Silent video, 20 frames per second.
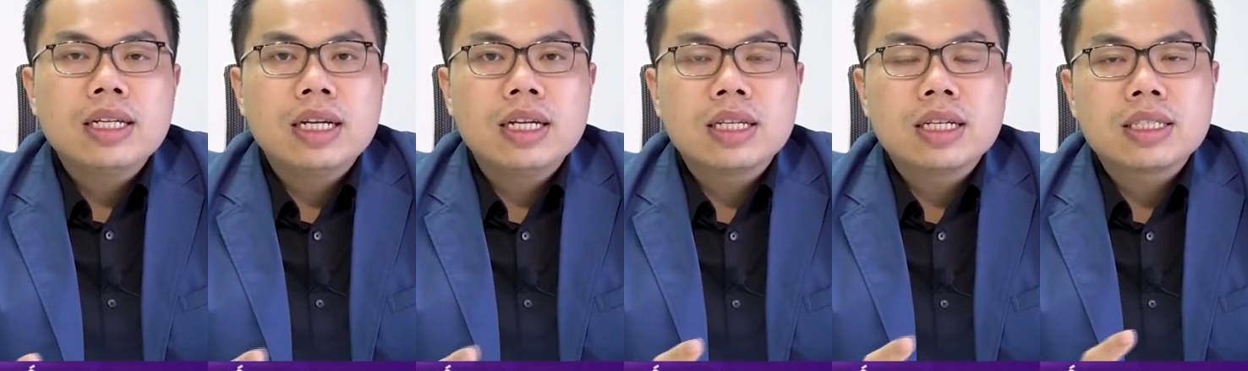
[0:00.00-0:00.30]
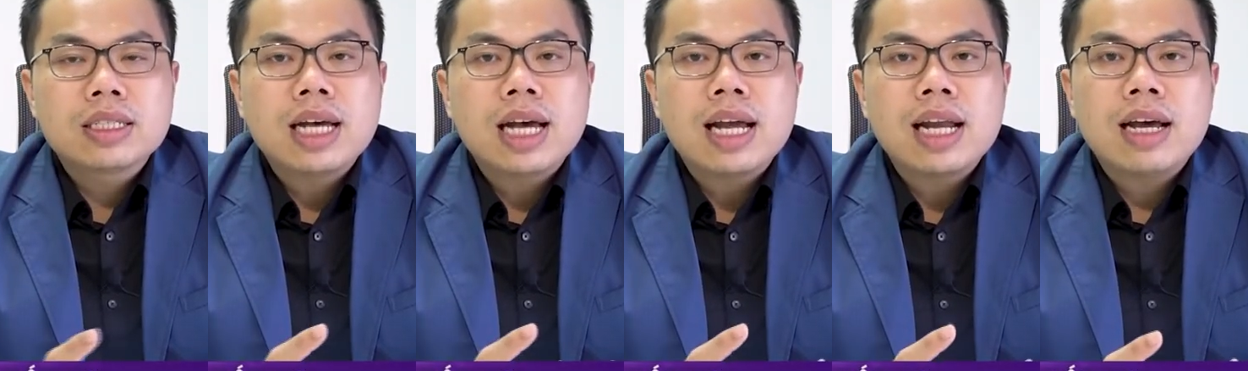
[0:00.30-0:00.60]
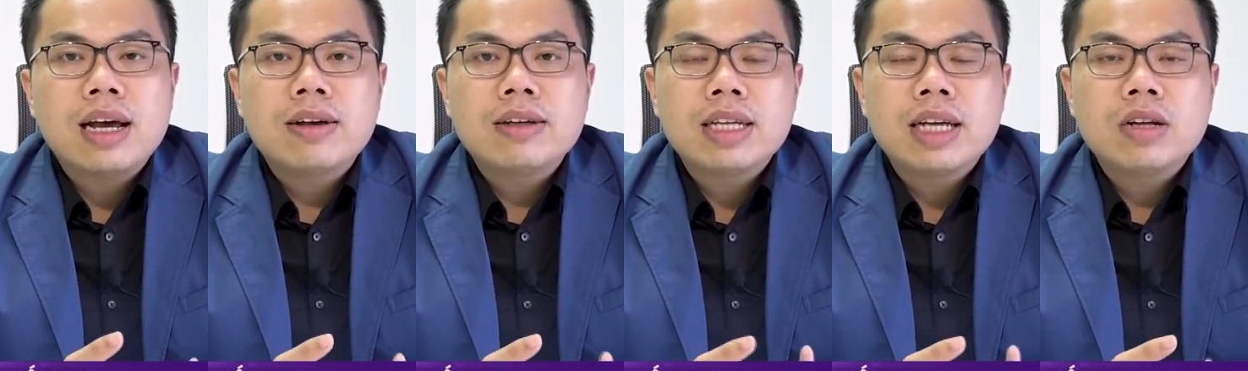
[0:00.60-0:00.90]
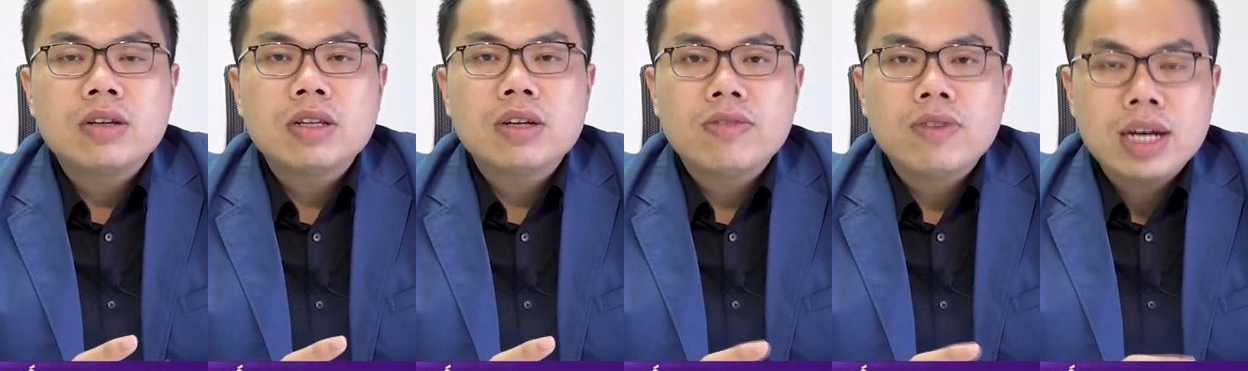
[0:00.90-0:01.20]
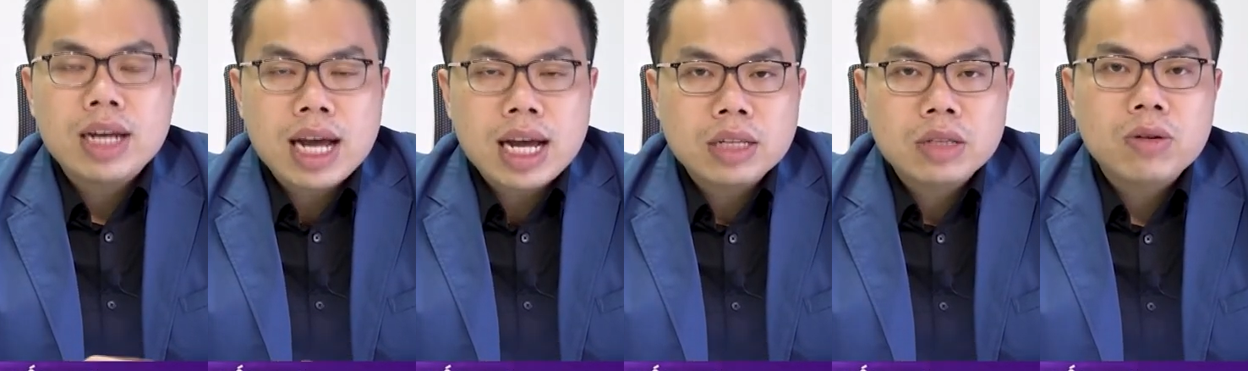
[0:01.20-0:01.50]
thì thực ra là nhà đầu tư
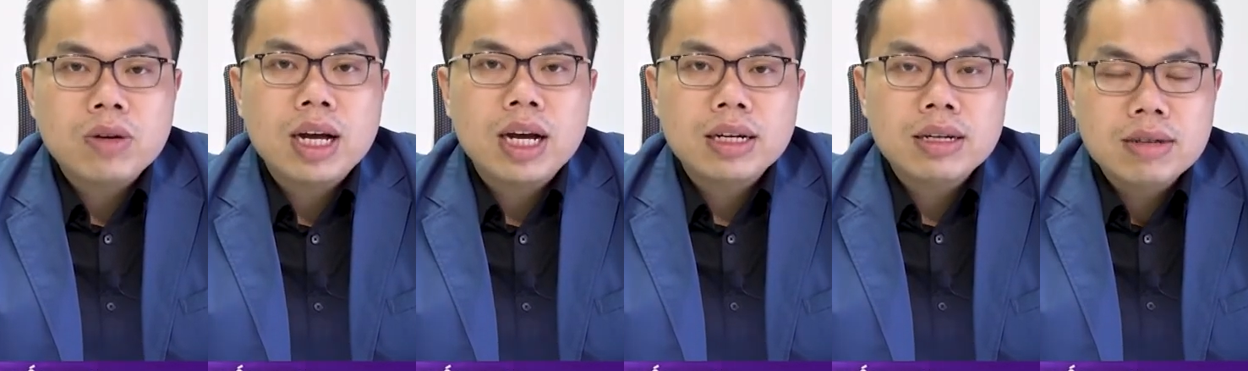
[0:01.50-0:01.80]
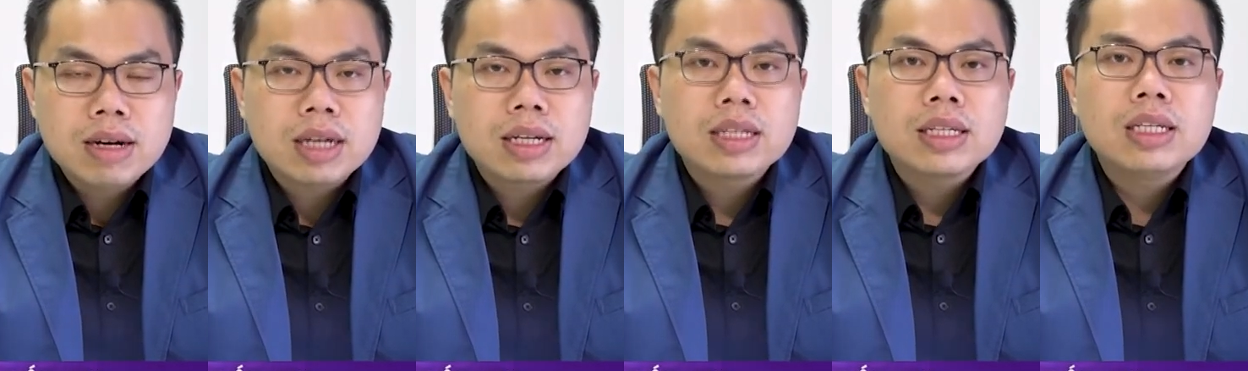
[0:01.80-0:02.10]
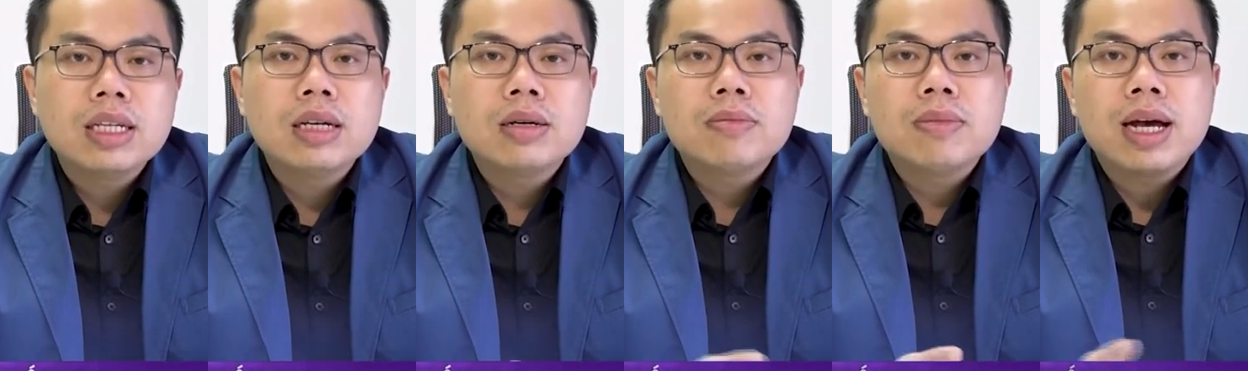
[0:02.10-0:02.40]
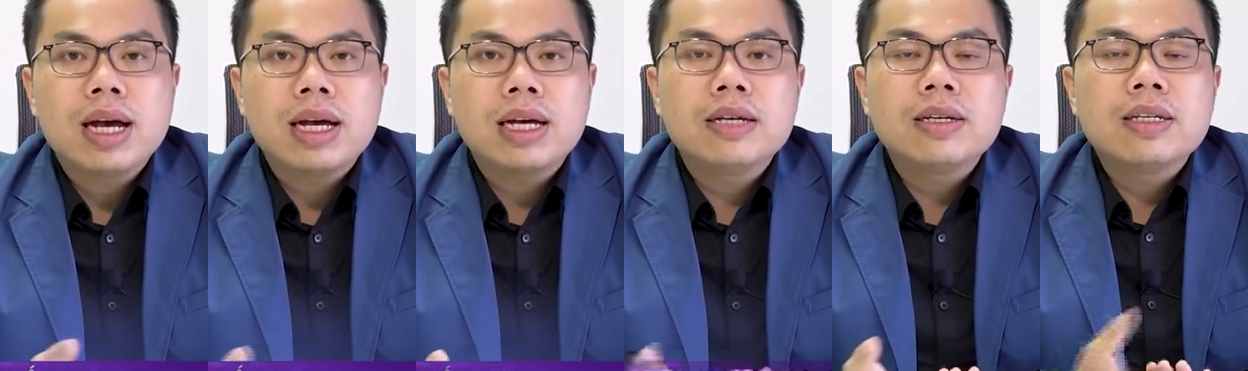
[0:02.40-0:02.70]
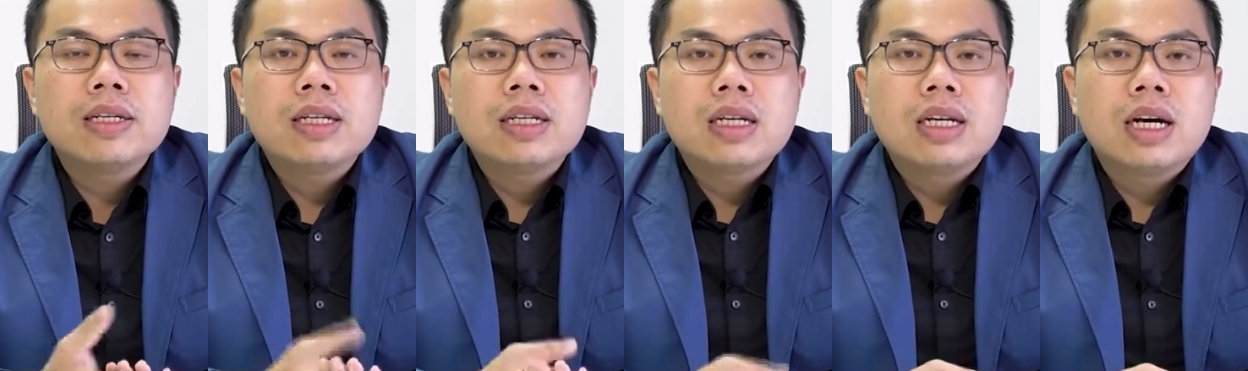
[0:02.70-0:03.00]
vẫn đang thu lợi được nhưng mà
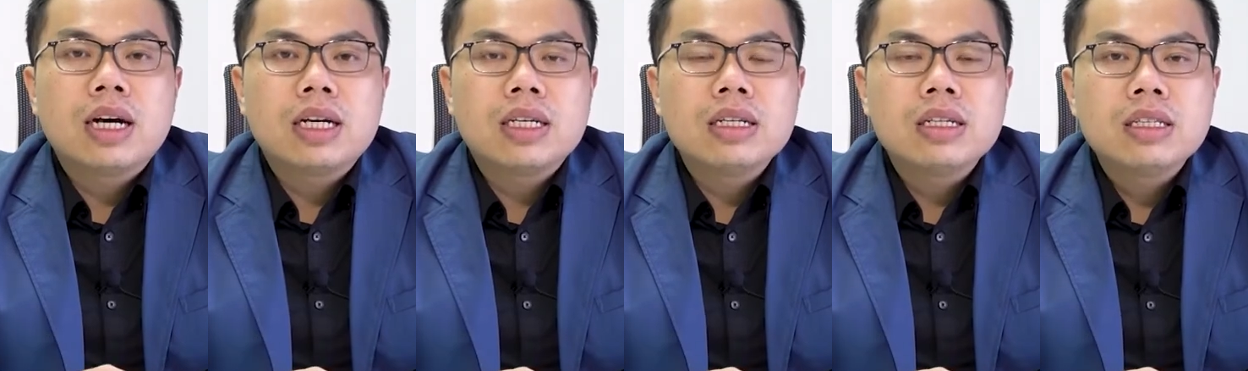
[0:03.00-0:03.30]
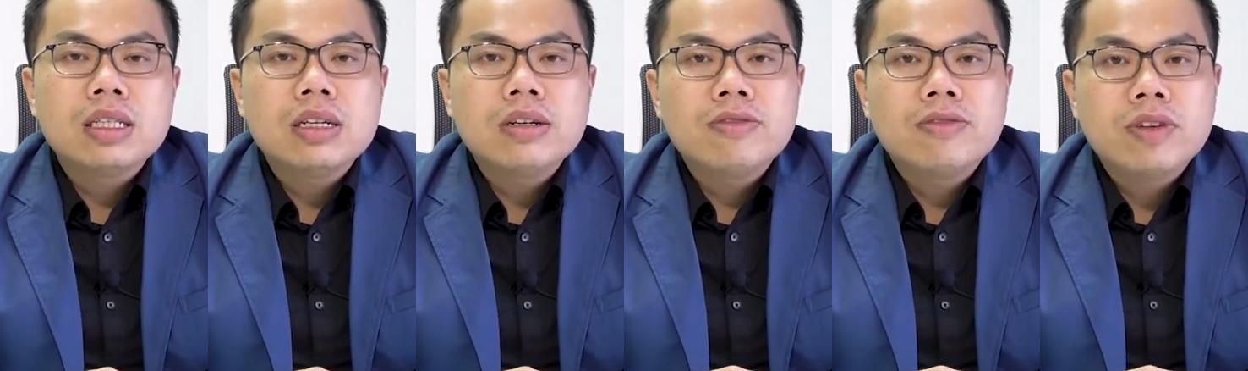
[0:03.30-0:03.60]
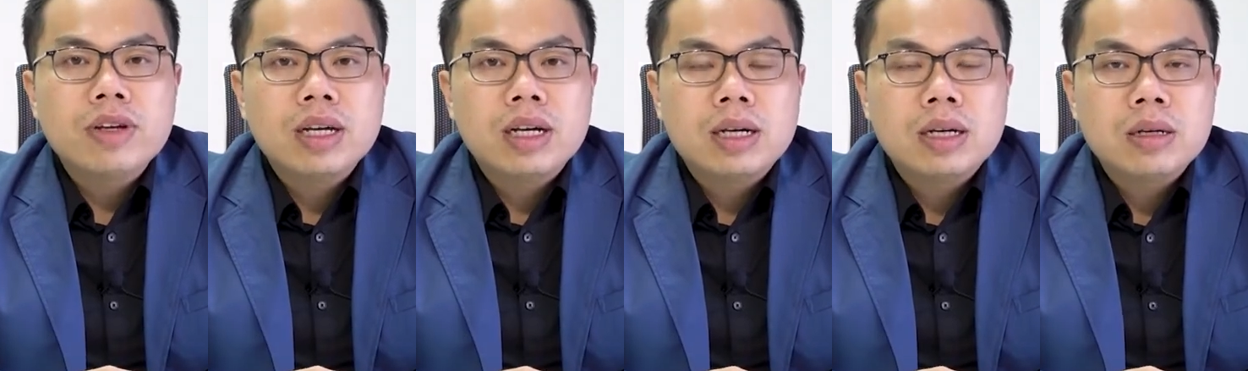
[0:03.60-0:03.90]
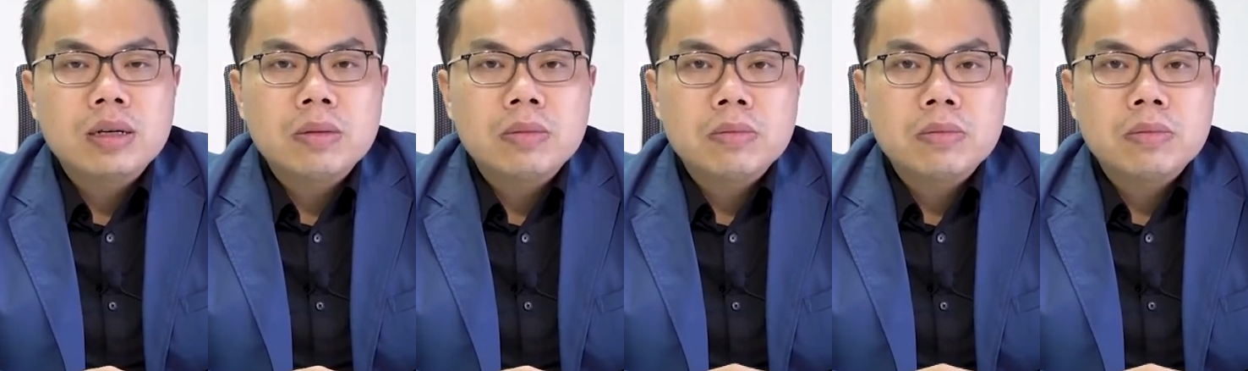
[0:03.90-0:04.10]
ờ, đứng từ phía